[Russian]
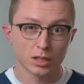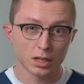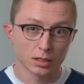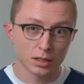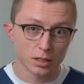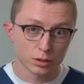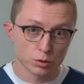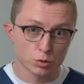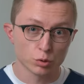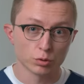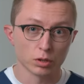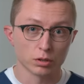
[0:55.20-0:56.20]
когда
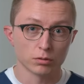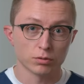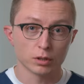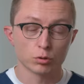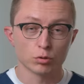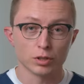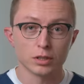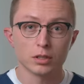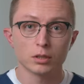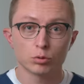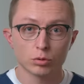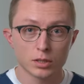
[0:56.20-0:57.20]
зона, в которой
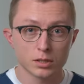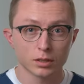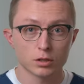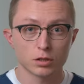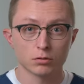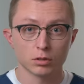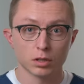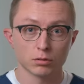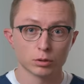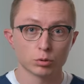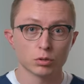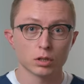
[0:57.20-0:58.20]
нету достаточного
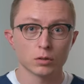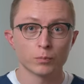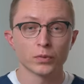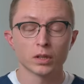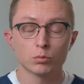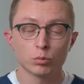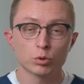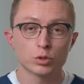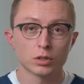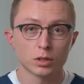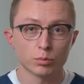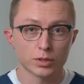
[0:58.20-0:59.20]
кровотока,
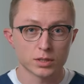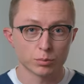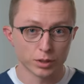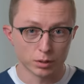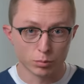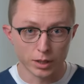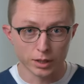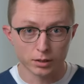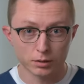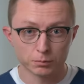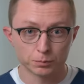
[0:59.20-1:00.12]
просто-напросто погибает.